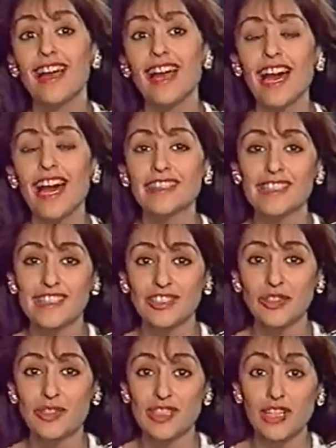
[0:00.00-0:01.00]
à
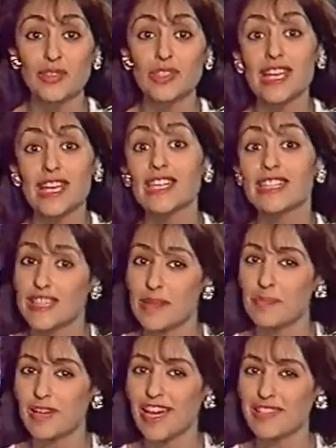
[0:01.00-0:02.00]
17h55, ça
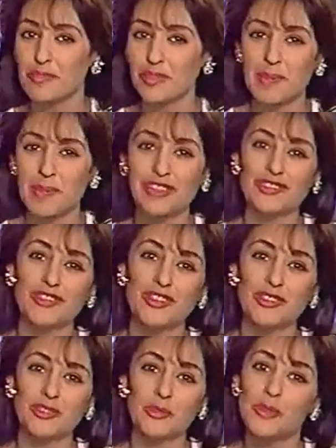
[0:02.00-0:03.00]
plane pour les
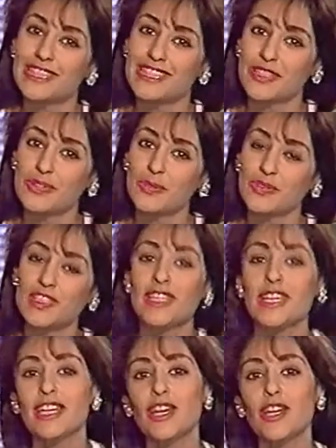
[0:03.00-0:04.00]
Bradford. 8, ça suffit.
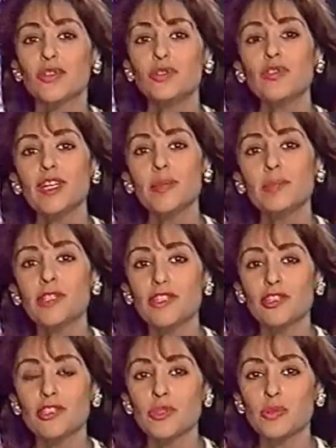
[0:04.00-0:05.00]
Nouvel
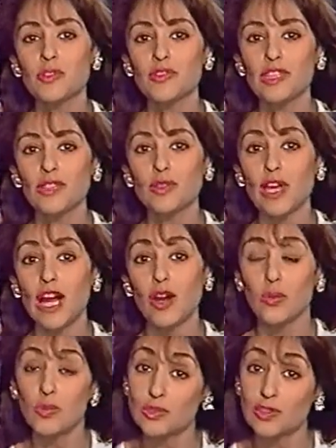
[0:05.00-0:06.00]
épisode suivi de La
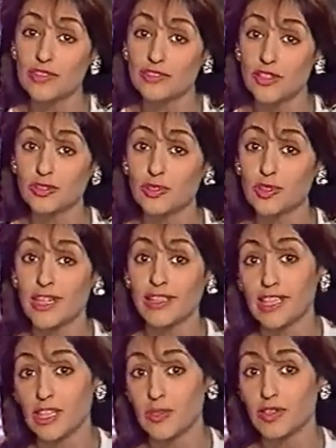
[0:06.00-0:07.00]
roue de la fortune à
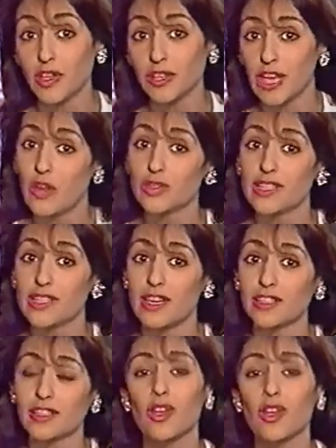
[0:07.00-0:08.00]

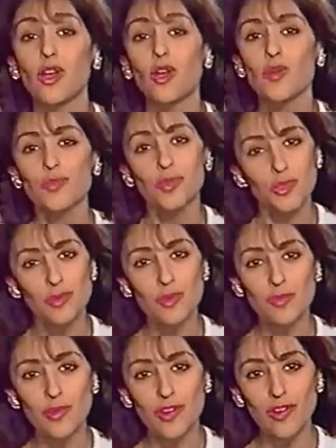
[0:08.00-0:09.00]
18h45. Pour le
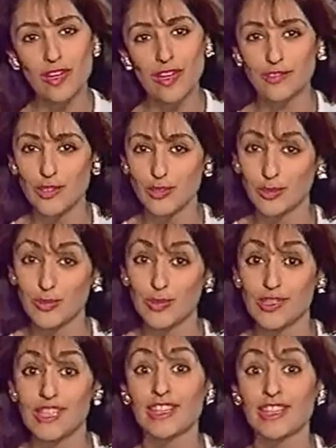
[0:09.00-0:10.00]
moment, la fortune,
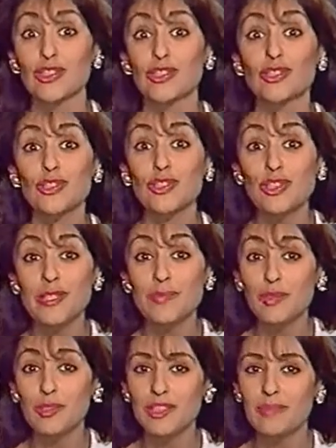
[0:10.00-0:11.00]
c'est un joli
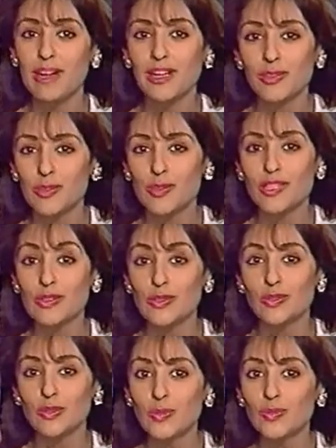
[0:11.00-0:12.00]
petit magot qui se
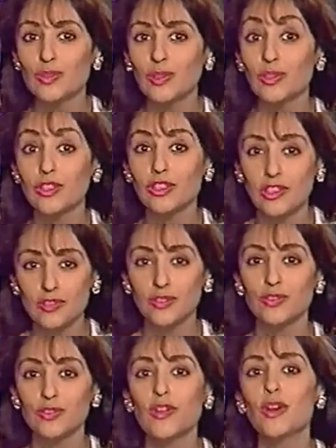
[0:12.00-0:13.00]
trouve dans le
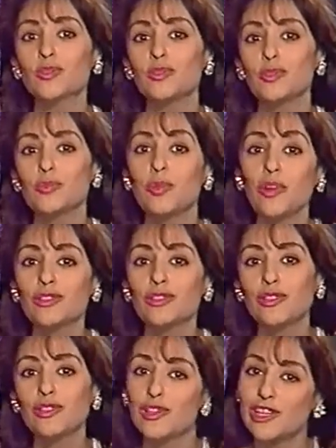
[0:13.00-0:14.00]
coffre-fort d'une banque de
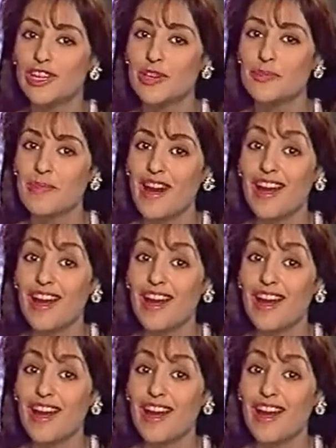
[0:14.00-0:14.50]
l'Oklahoma,